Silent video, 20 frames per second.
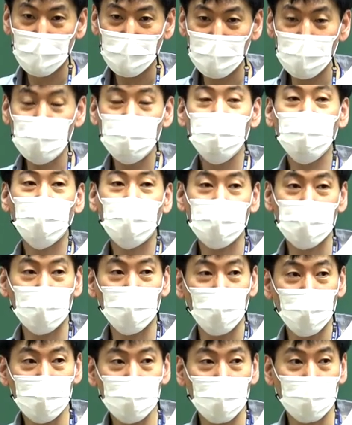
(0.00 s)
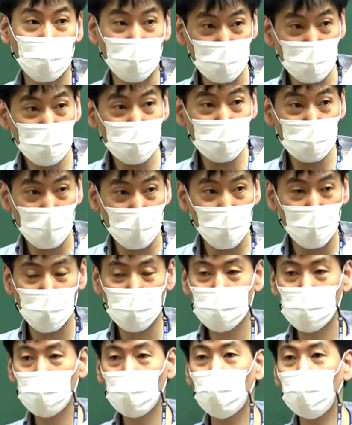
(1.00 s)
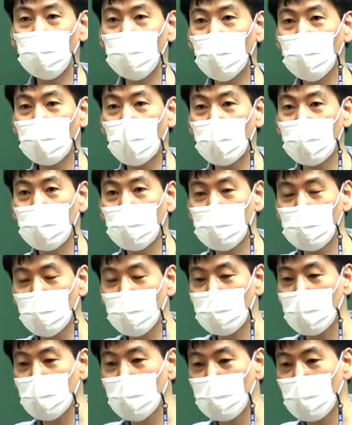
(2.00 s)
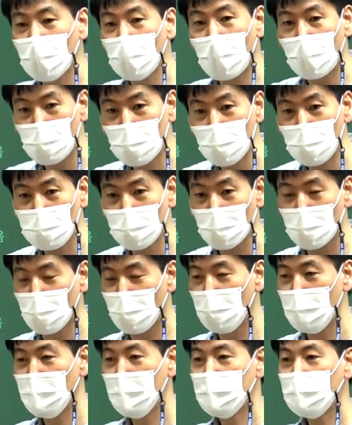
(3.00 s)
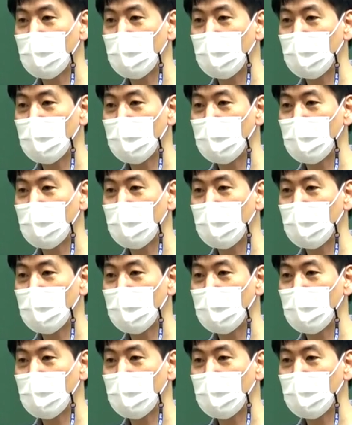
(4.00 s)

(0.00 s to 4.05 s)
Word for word: 20명 이상 모이면 만들 수 있어요. 꼭 정당이 정당별로 안 모여도 되고